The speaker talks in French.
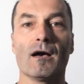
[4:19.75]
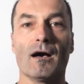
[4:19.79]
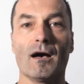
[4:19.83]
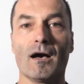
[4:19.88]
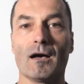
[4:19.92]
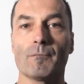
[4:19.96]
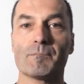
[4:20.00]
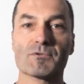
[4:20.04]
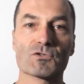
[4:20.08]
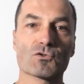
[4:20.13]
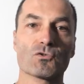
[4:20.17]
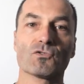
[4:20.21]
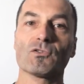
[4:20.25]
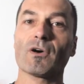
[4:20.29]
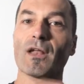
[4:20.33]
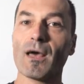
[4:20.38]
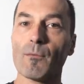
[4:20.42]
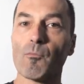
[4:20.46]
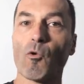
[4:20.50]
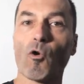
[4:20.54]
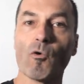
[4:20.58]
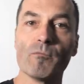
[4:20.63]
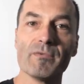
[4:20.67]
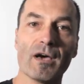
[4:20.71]
Hein, parce que dans
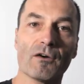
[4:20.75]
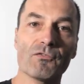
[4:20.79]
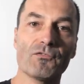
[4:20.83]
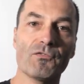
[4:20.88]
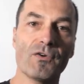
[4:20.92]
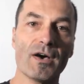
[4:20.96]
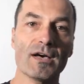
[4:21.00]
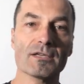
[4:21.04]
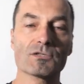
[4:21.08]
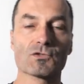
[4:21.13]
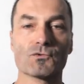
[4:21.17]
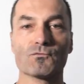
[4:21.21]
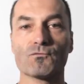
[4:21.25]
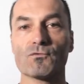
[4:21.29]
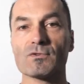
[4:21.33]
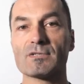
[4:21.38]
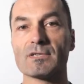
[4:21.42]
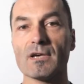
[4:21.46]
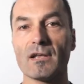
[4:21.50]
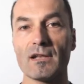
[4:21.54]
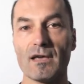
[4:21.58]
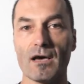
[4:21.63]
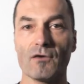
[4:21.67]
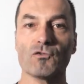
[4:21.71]
la première phase,
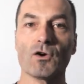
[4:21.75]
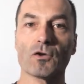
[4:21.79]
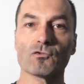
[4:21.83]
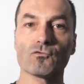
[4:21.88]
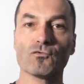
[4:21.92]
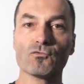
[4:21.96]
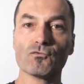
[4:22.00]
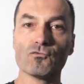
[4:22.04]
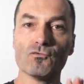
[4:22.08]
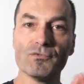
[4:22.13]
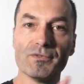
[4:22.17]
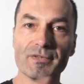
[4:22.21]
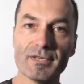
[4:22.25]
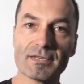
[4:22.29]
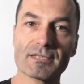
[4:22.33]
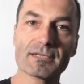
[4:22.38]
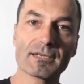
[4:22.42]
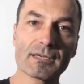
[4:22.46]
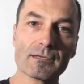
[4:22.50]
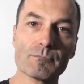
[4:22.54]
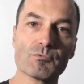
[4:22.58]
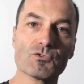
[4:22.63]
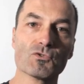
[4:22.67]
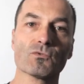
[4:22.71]
vous allez avoir toute une
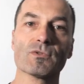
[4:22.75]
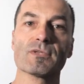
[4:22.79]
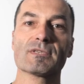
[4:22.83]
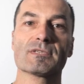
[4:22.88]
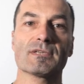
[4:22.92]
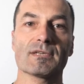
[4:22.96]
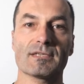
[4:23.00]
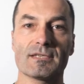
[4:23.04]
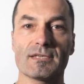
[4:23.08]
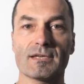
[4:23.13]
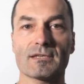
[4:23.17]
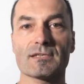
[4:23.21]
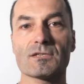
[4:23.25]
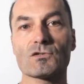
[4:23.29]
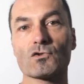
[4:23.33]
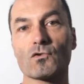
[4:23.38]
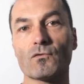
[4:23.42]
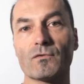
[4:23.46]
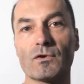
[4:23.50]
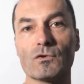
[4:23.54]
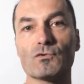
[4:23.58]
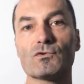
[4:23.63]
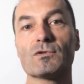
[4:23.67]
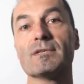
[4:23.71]
description des exercices
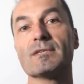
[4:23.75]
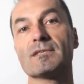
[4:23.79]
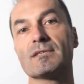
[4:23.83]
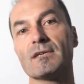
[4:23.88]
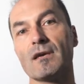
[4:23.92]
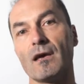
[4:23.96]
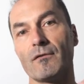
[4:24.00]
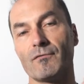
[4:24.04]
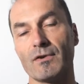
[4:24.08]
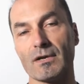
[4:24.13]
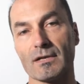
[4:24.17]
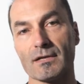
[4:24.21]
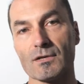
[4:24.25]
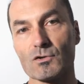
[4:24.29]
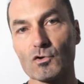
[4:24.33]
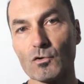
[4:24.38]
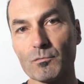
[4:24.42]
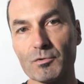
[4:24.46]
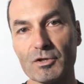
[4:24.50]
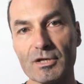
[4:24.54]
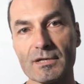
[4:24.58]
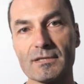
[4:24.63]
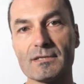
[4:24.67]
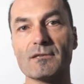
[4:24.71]
qu'on va utiliser avec les
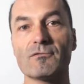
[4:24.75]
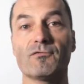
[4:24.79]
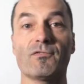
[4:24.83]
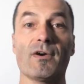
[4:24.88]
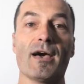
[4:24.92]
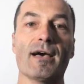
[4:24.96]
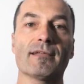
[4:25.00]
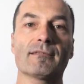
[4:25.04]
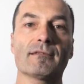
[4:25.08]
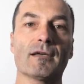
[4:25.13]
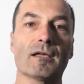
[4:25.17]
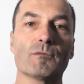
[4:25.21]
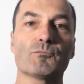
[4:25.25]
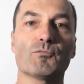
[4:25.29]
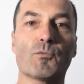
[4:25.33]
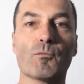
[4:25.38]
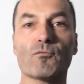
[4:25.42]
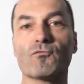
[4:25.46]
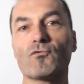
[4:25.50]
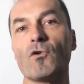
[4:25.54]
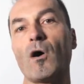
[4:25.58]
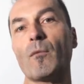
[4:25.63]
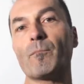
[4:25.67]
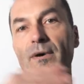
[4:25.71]
objectifs à atteindre pour
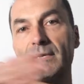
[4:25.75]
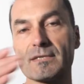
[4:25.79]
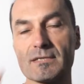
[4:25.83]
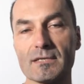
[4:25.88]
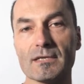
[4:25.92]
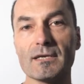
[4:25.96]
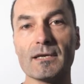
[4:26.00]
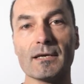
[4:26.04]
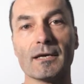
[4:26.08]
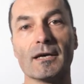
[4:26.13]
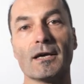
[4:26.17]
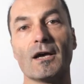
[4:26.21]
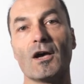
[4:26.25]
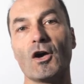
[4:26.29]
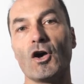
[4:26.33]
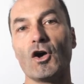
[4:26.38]
pouvoir passer